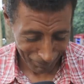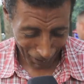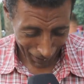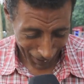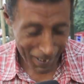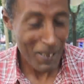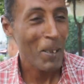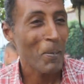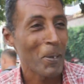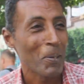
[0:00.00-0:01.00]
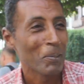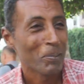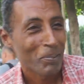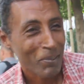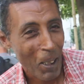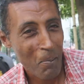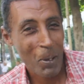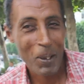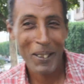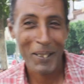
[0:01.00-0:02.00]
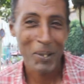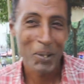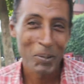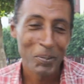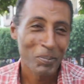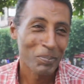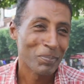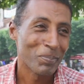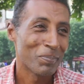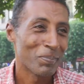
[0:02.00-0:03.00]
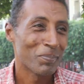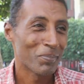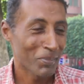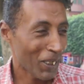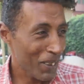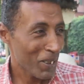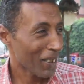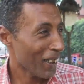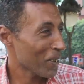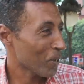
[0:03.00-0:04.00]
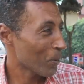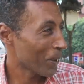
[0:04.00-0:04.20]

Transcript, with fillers: هلا عسلامة لاباس؟ الحمد لله مرحبا بيك يعيشك يعيشك